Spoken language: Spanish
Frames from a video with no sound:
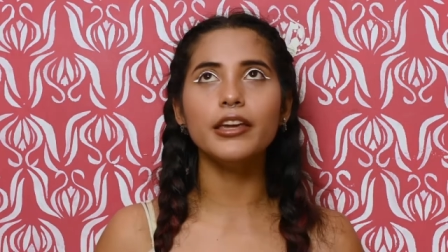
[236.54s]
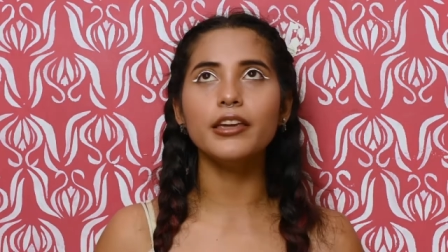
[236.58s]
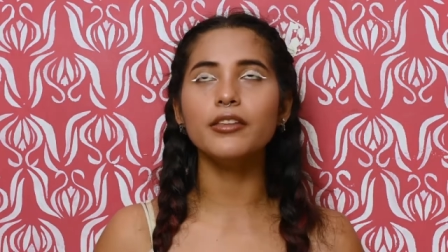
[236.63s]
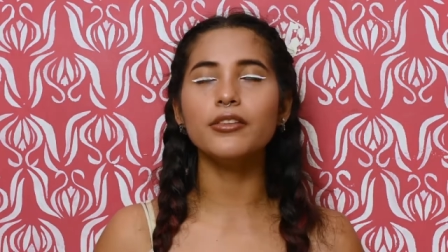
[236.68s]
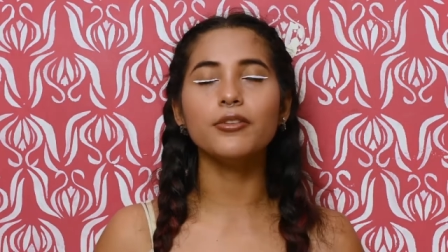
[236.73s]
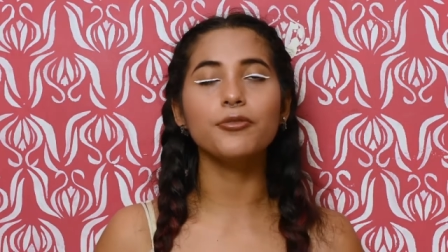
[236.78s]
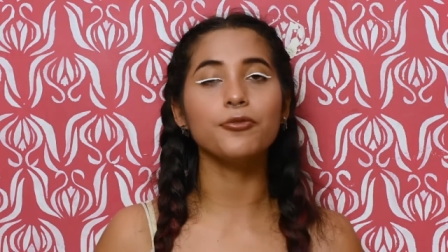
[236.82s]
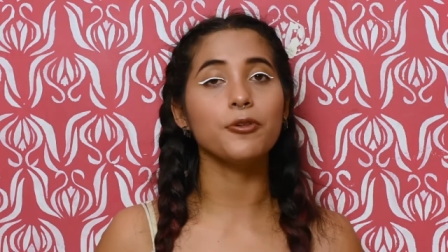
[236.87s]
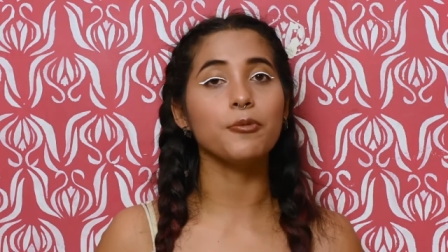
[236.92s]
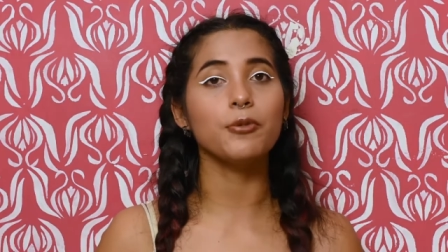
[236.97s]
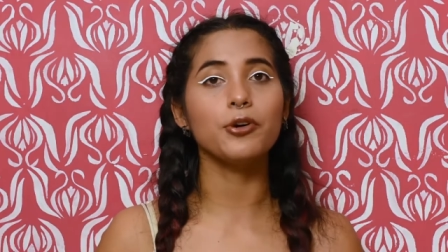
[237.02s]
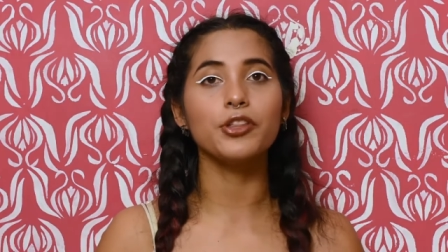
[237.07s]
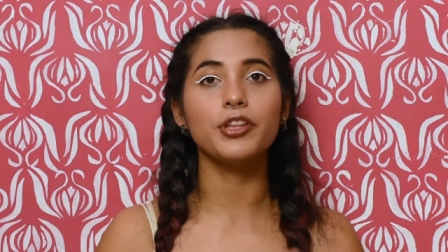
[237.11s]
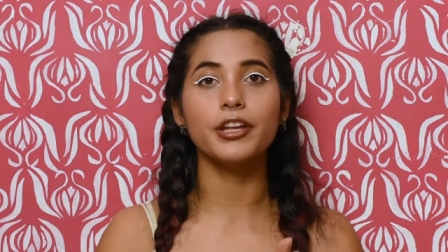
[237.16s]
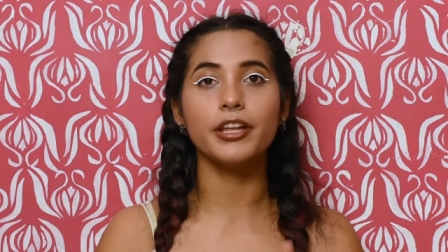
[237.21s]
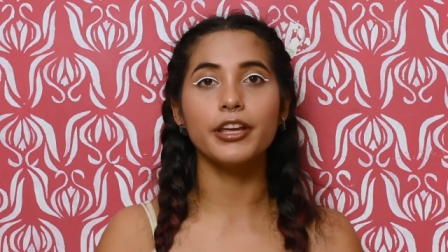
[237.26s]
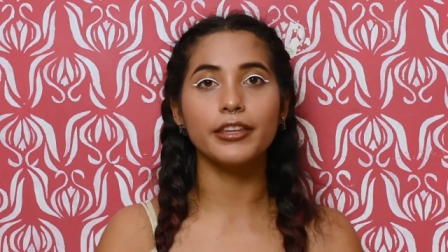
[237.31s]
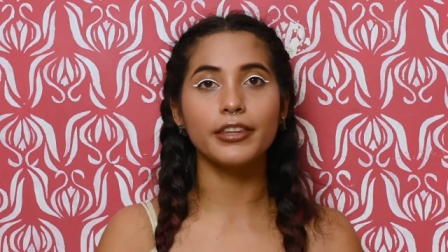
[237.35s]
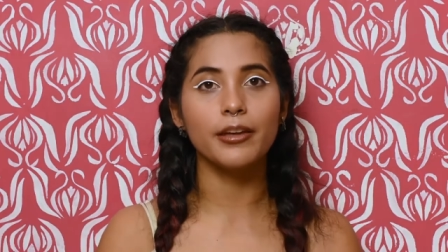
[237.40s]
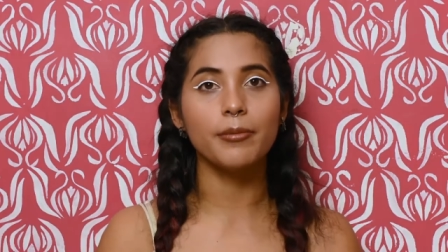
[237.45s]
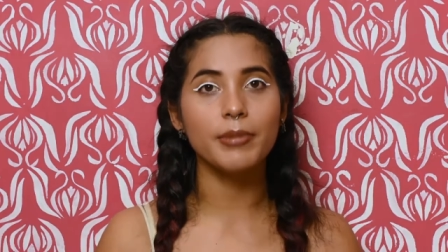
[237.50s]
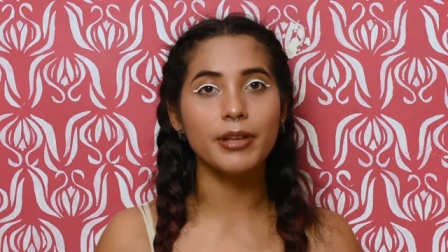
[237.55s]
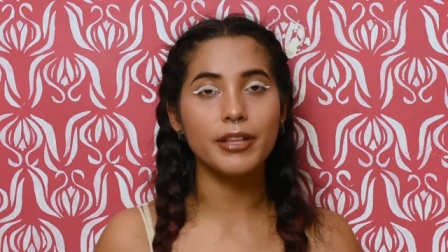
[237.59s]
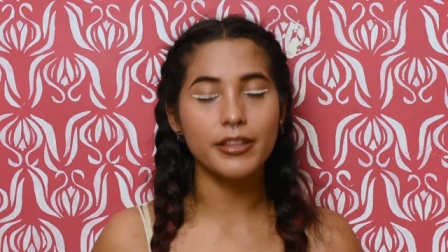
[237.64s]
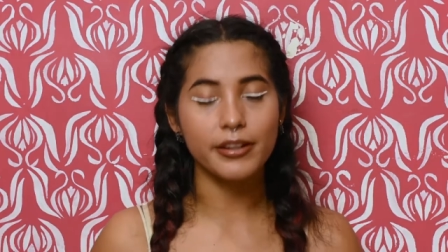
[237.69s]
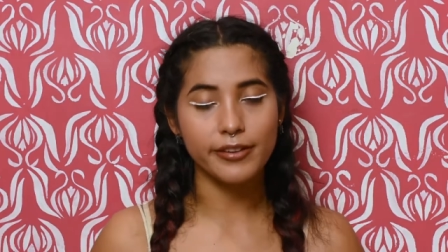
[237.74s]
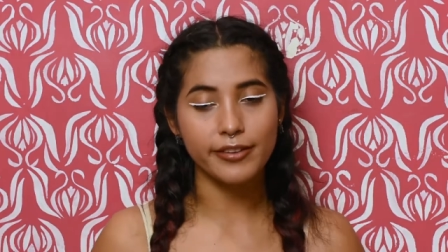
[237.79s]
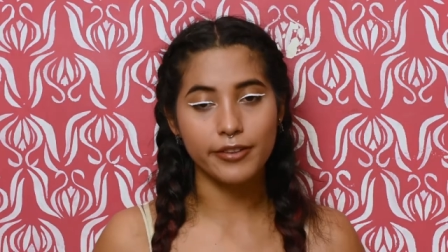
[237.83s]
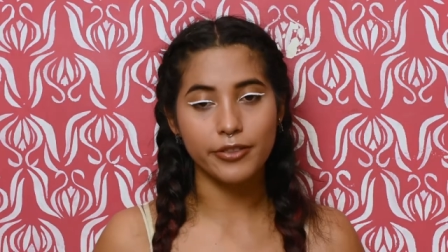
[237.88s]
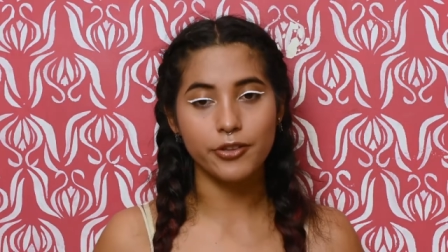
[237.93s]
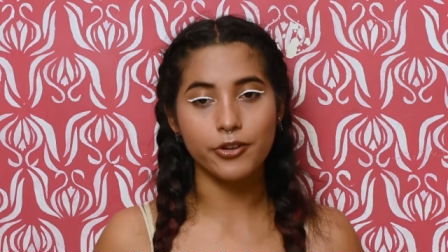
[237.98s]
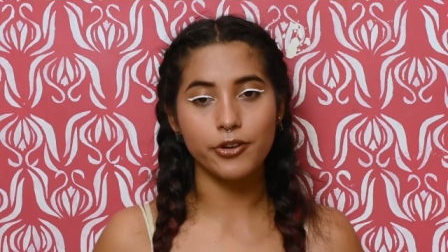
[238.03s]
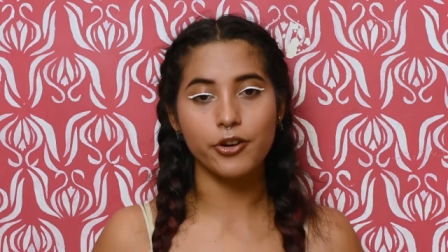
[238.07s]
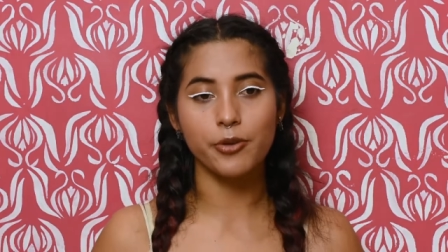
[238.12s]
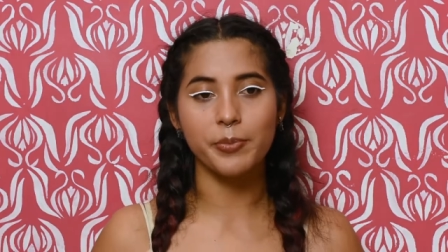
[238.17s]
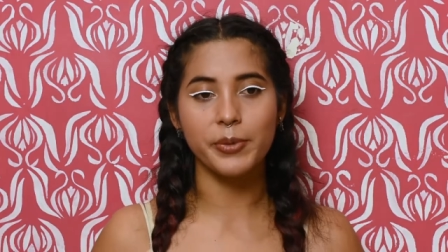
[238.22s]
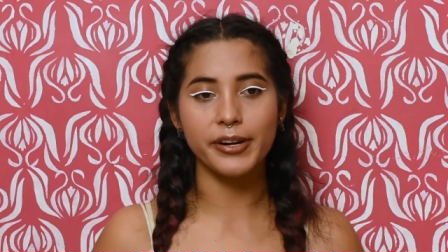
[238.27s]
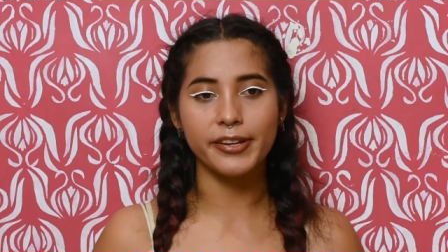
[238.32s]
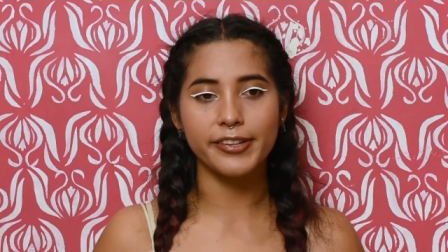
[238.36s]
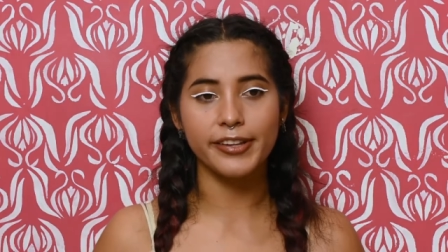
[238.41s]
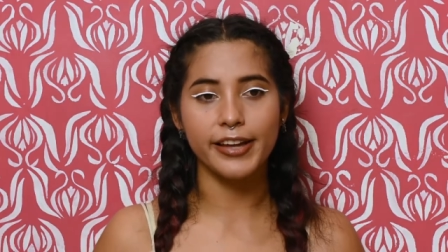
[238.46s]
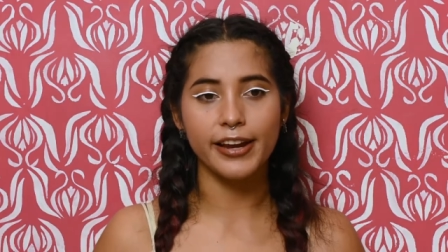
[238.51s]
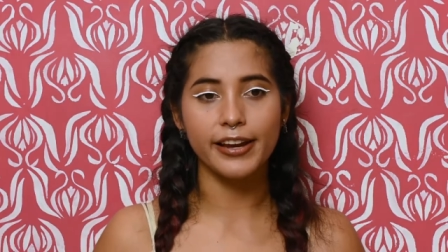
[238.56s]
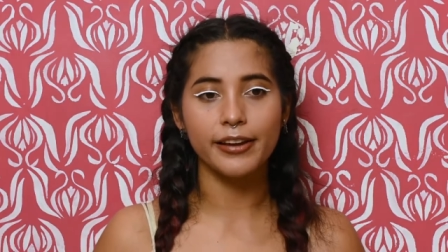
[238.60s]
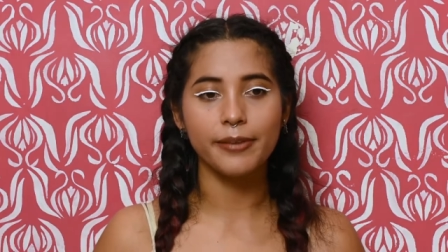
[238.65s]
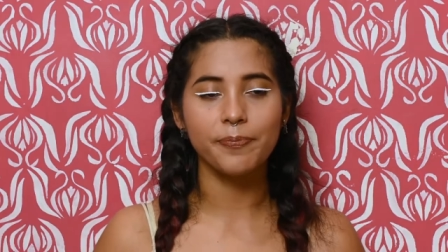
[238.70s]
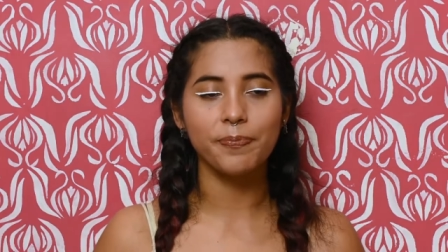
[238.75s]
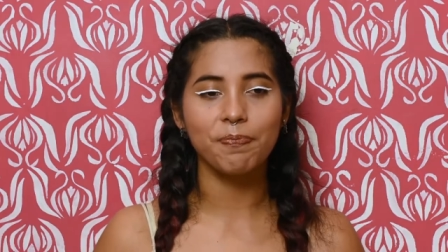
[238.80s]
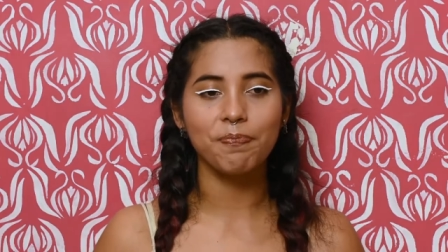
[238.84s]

y nos fuimos directamente al centro comercial.